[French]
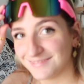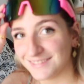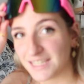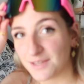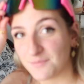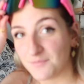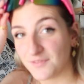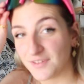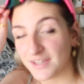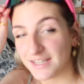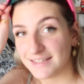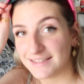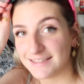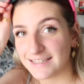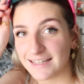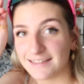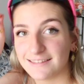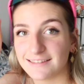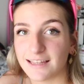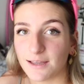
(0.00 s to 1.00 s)
Ça me fait une
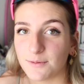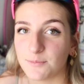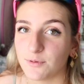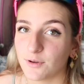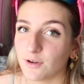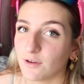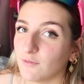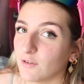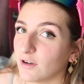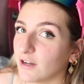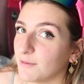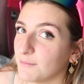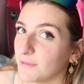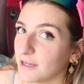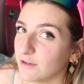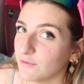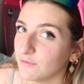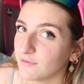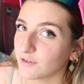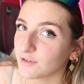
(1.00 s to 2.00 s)
tête, t'as peur, voilà.
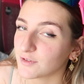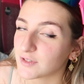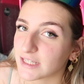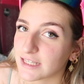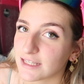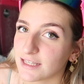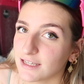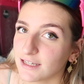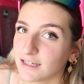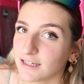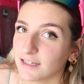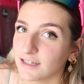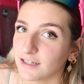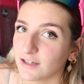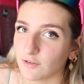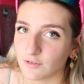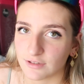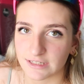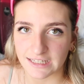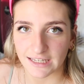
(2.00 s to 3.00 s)
Meilou va au ski.
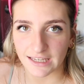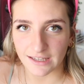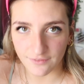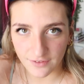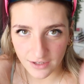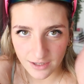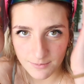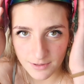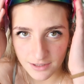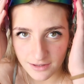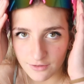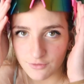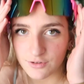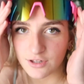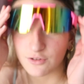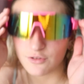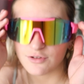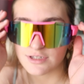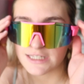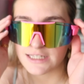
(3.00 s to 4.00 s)
On dirait vraiment des
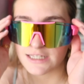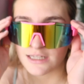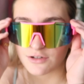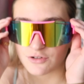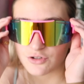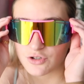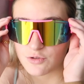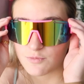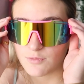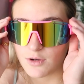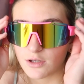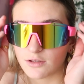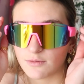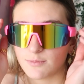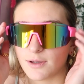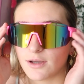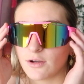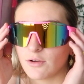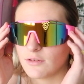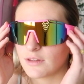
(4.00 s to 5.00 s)
de ski, hein. je suis morte.
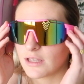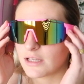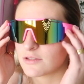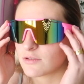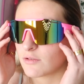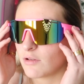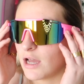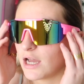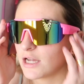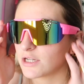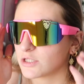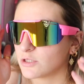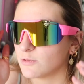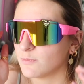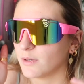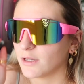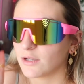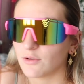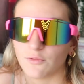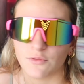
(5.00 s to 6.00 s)
Par contre, elles sont archi
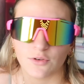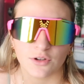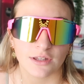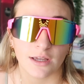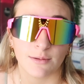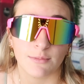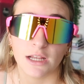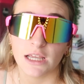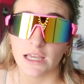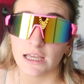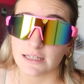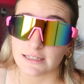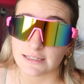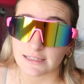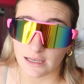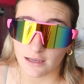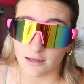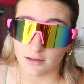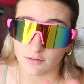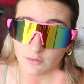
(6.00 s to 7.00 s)
pas confortables.
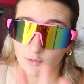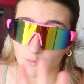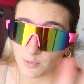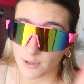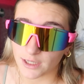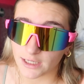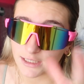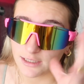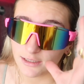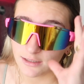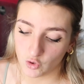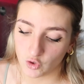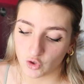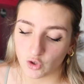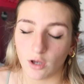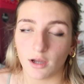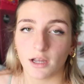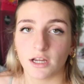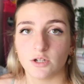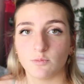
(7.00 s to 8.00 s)
Ça, en Paris, une
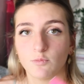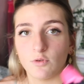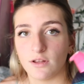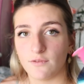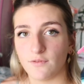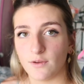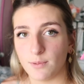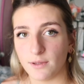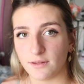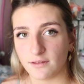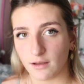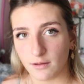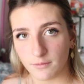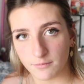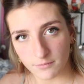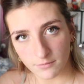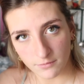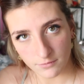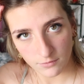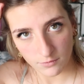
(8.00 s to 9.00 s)
soirée, je me les fais péter.
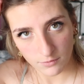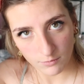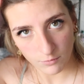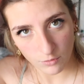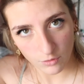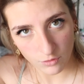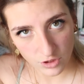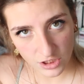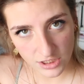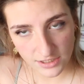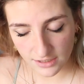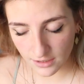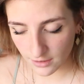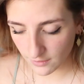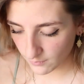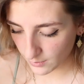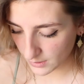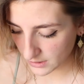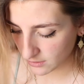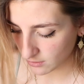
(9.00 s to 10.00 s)
Bon, je les
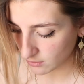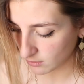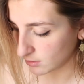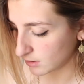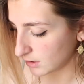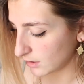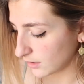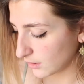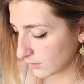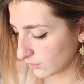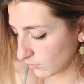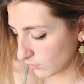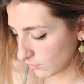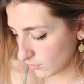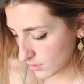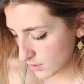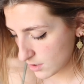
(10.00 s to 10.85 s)
enlève parce qu'il y en a trop.